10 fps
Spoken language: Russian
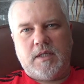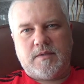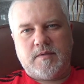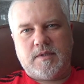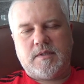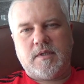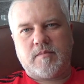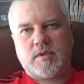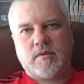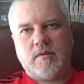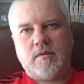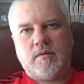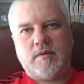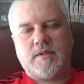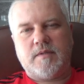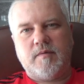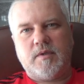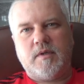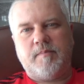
в связи с тем, что сегодня